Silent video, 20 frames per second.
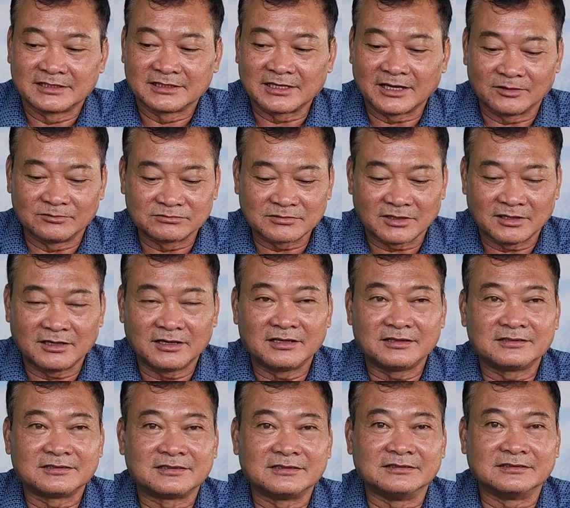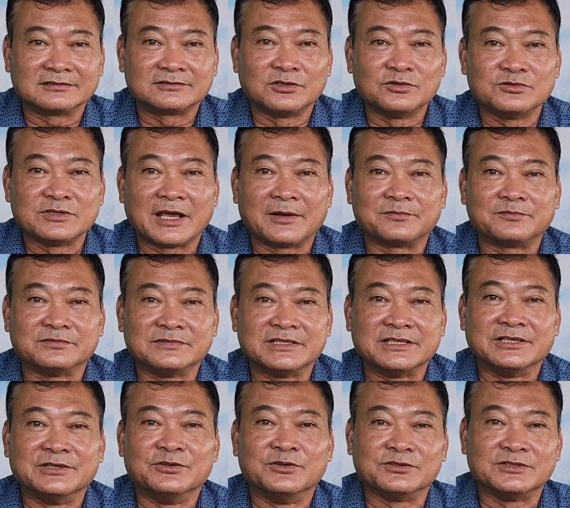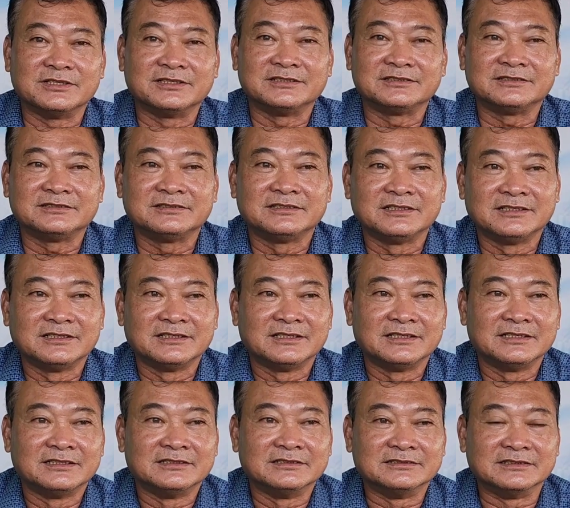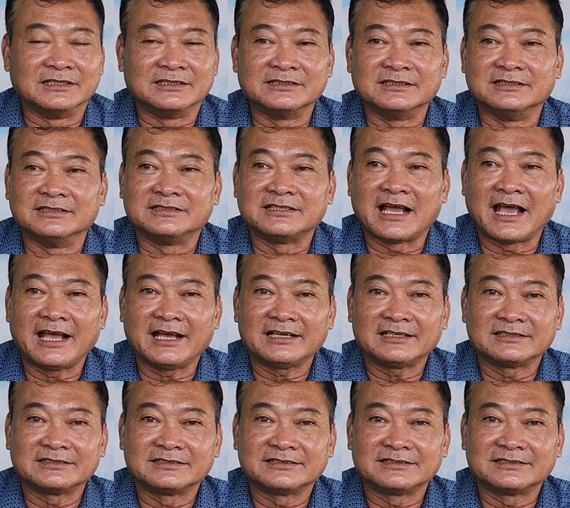không có được thu nhập nhiều ừ. như những người khác